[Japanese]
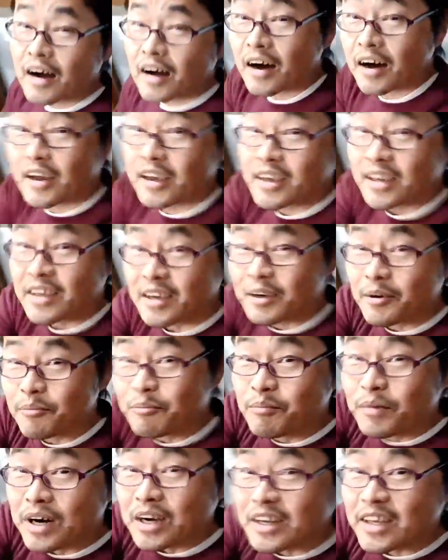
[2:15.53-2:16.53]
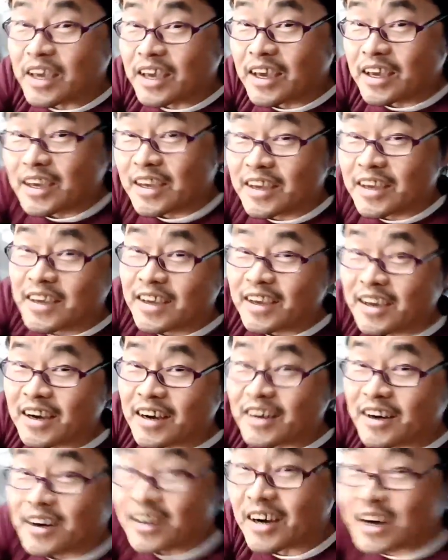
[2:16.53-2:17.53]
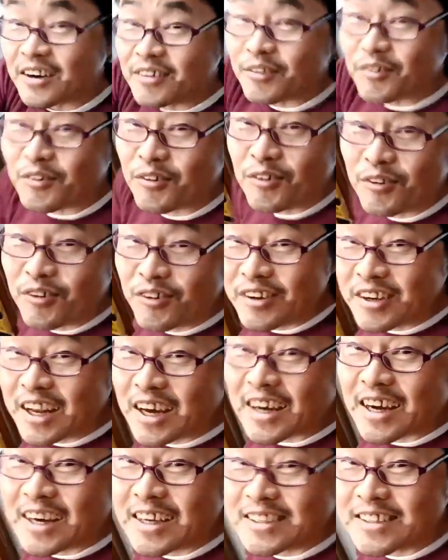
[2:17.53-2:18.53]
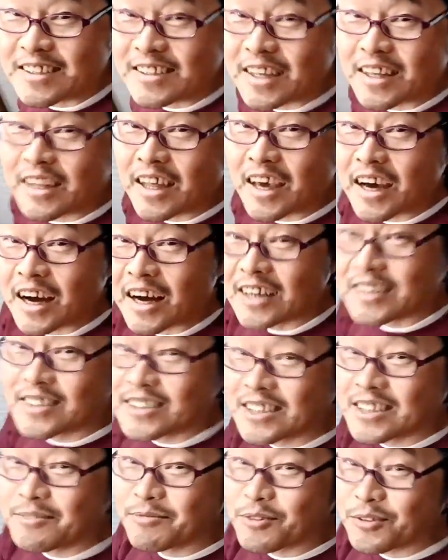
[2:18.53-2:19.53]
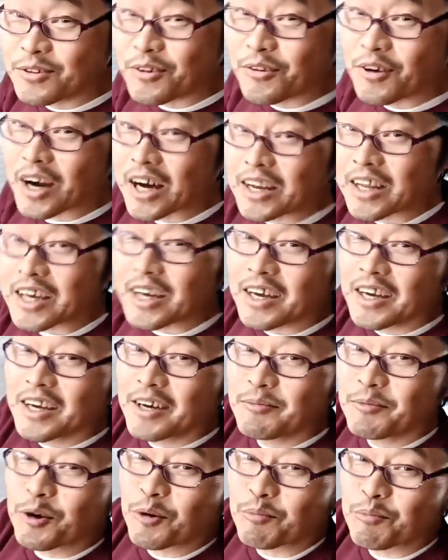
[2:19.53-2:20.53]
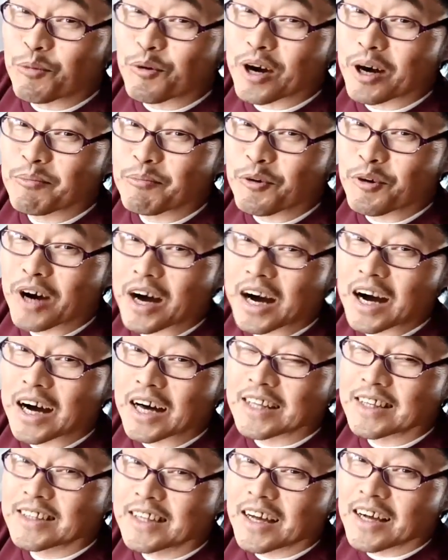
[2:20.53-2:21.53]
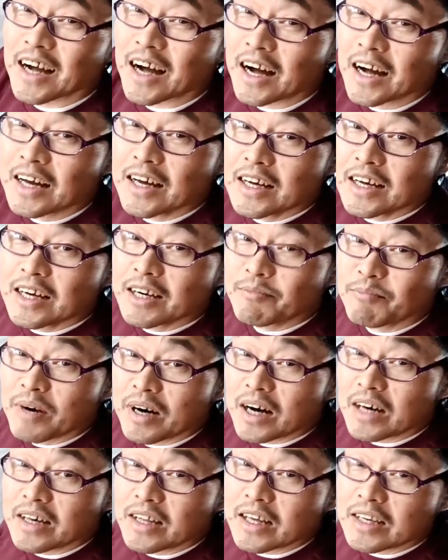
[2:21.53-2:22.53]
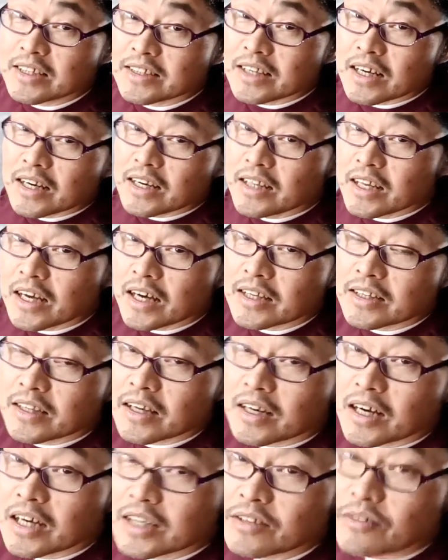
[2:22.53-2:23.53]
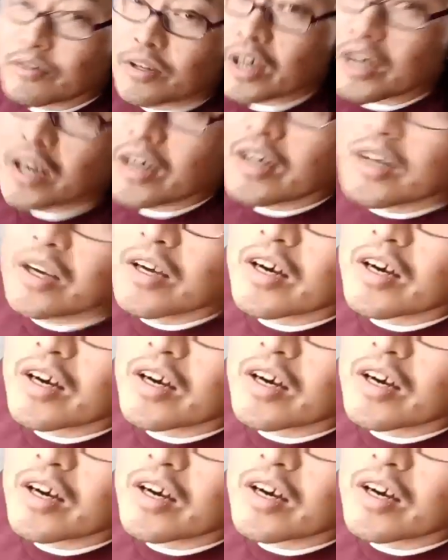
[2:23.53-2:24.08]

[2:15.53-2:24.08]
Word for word: はい。まあね、あの、こんな感じでね、足元がね、ポカポカ、あったか。まあね、下がね、あったかいとね、